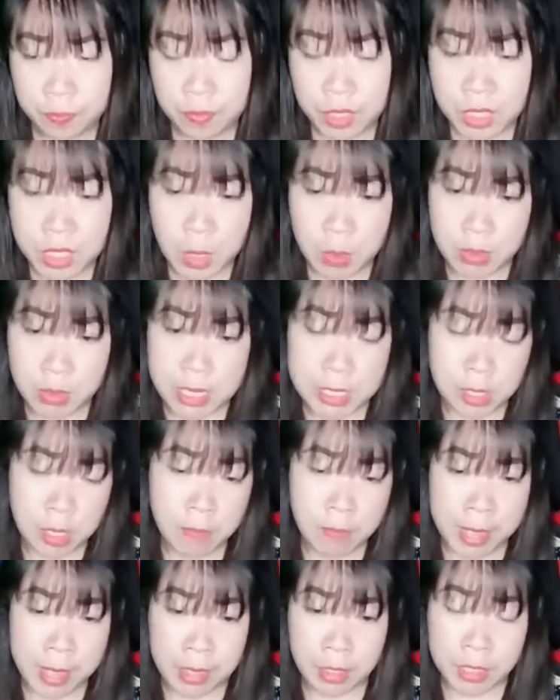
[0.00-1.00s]
Chồng chị có
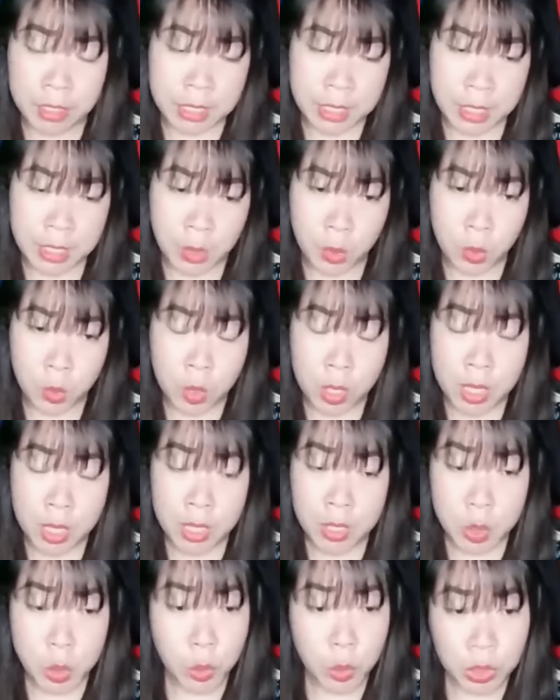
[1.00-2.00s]
vẻ hơi yếu,
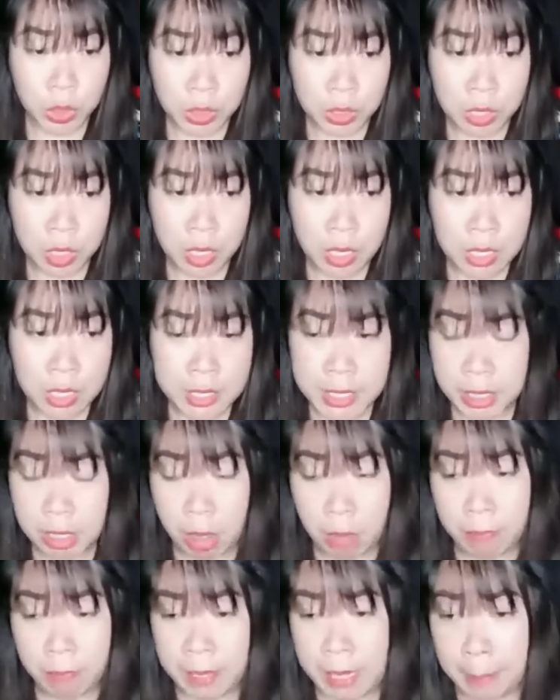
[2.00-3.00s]
chút nữa chị
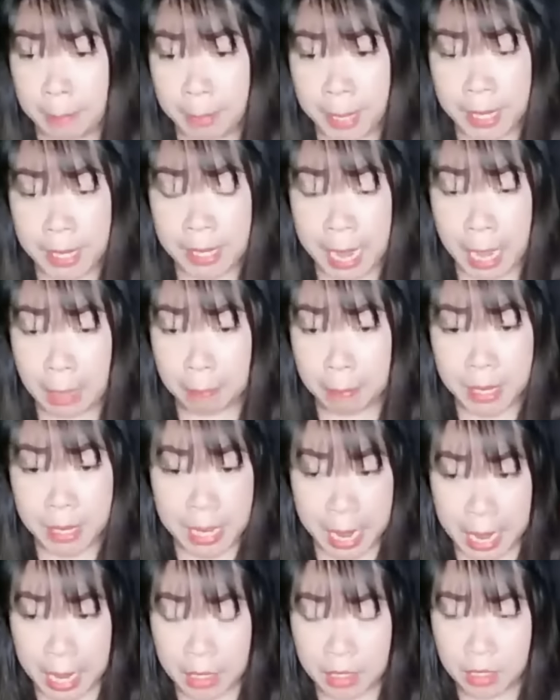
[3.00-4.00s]
còn phải gặp khách hàng bên
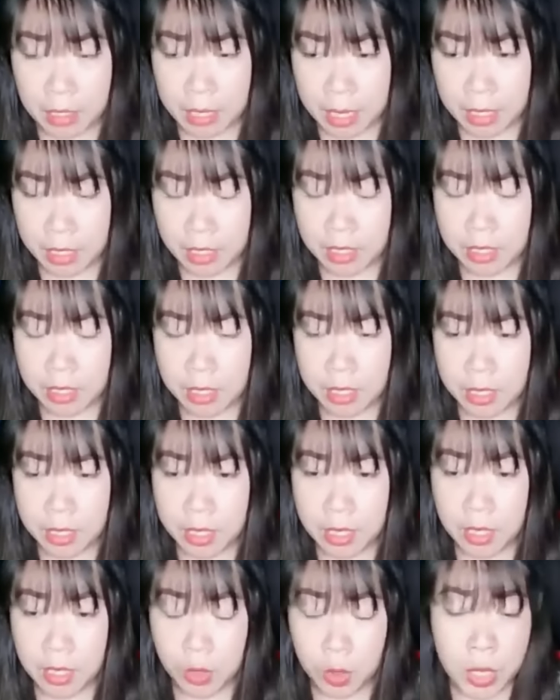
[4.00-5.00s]
A nữa đây.
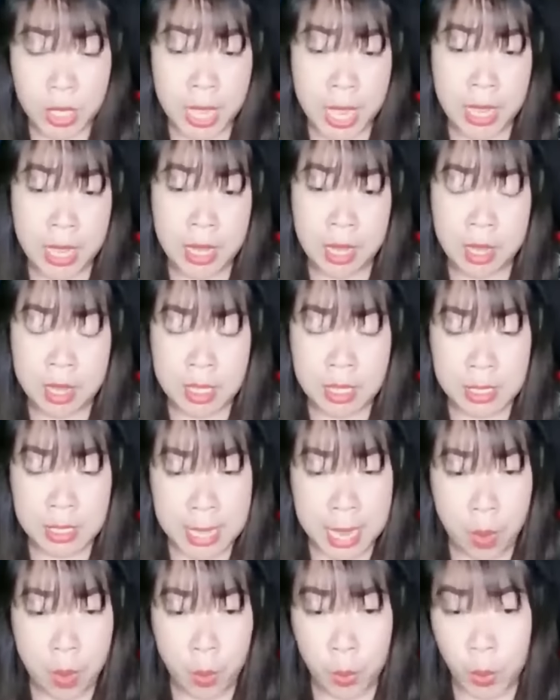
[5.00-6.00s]
Tôi nghe lời
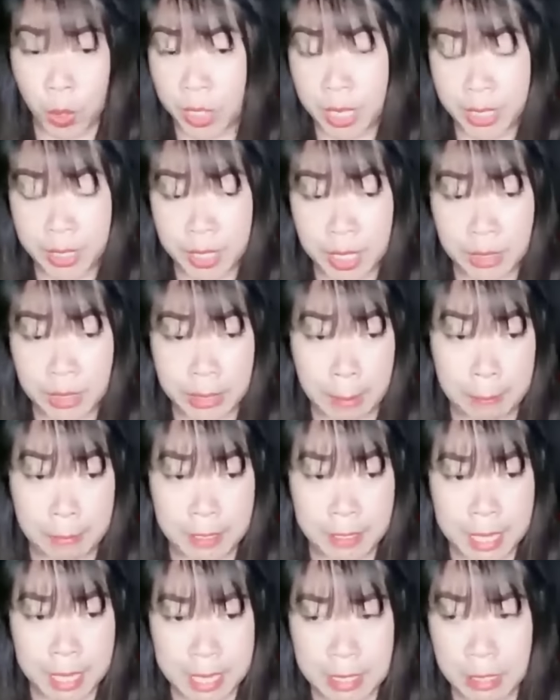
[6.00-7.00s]
chào của người thực tập
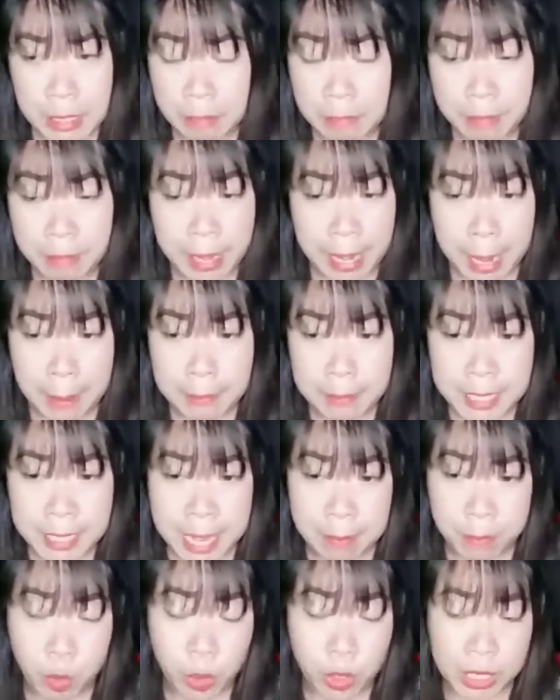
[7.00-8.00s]
sinh và ngáp
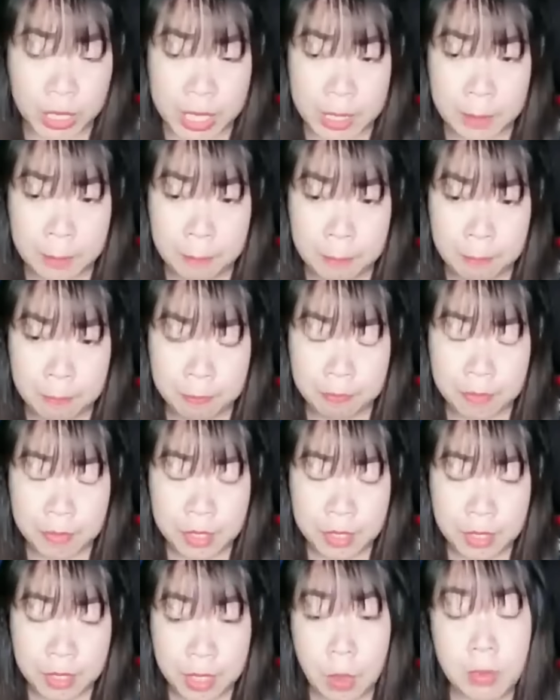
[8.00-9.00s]
dài một tiếng.
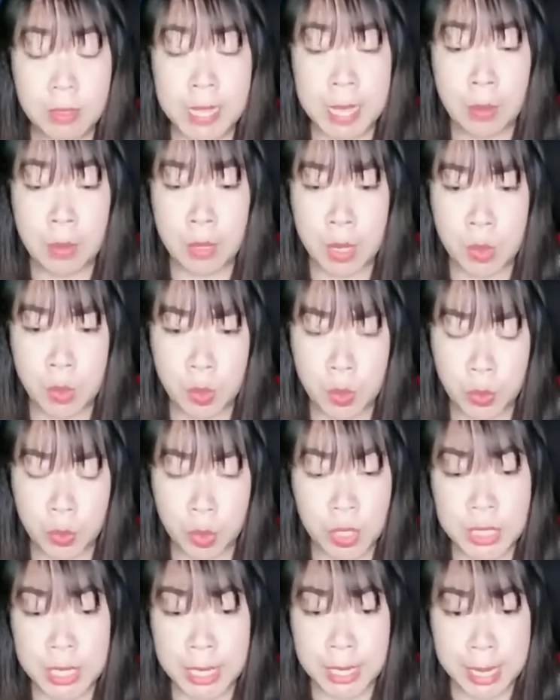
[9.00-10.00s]
Không sao đâu,
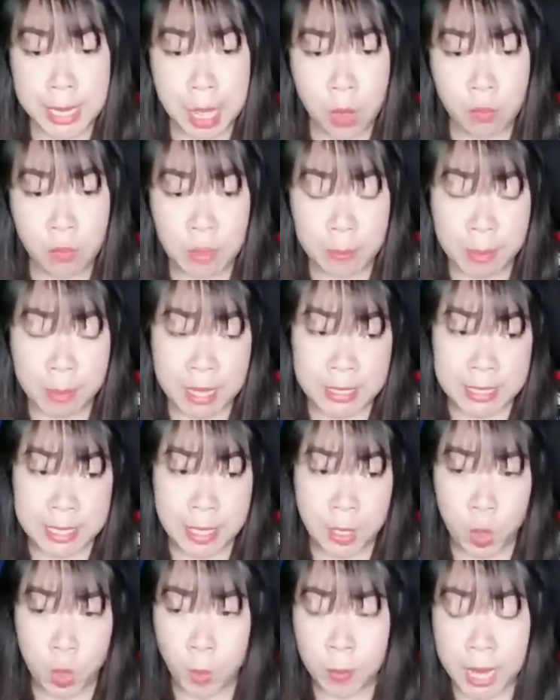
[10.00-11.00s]
tôi chỉ đau vì bà
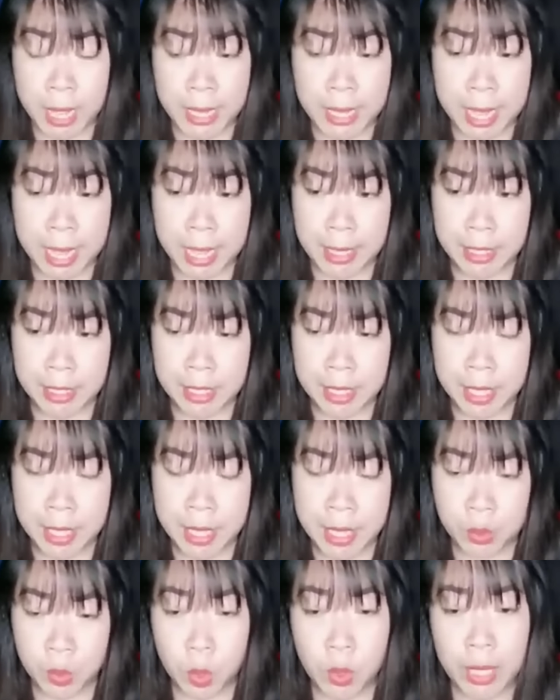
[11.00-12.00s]
dì hôm nay đến,
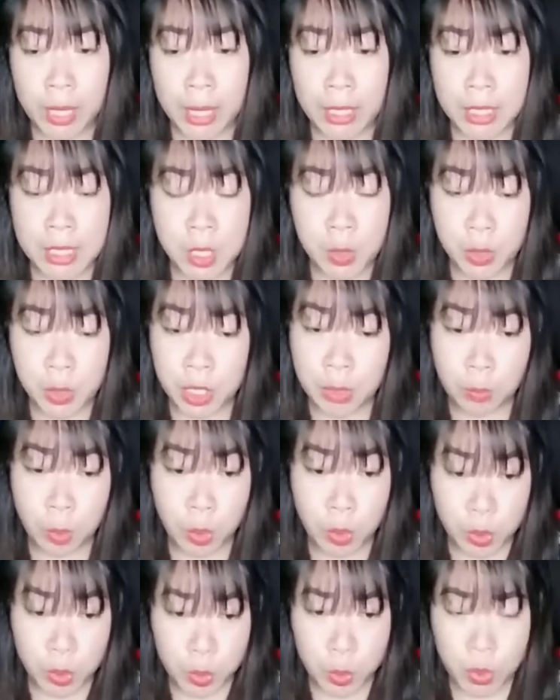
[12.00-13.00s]
cố gắng chịu được
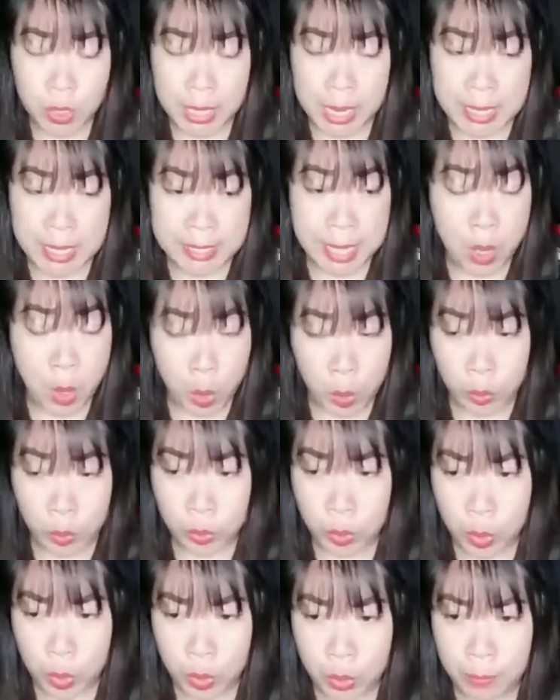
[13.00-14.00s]
một chút là sẽ ổn
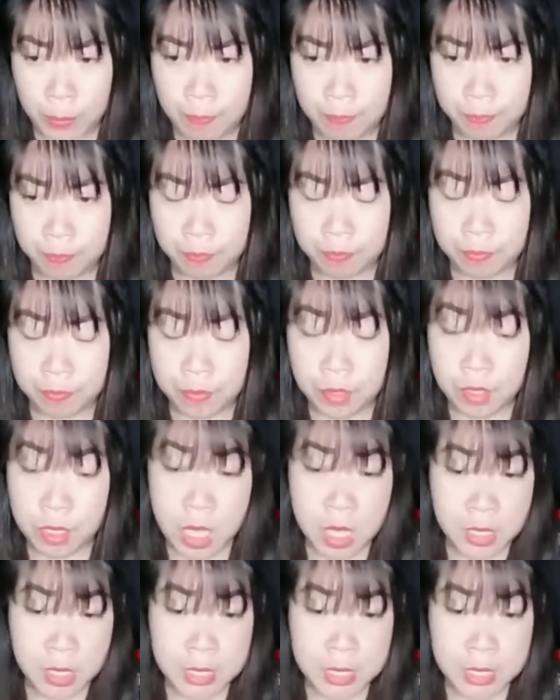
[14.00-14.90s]
thôi. Thực